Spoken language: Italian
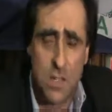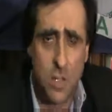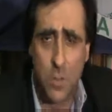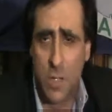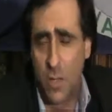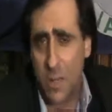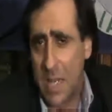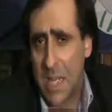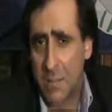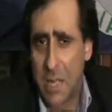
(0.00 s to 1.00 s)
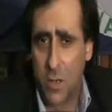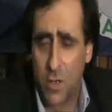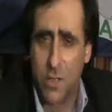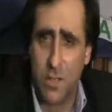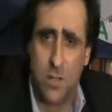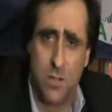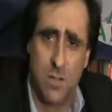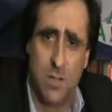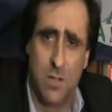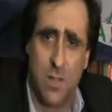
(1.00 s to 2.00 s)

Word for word: sono minori, magari meno eh,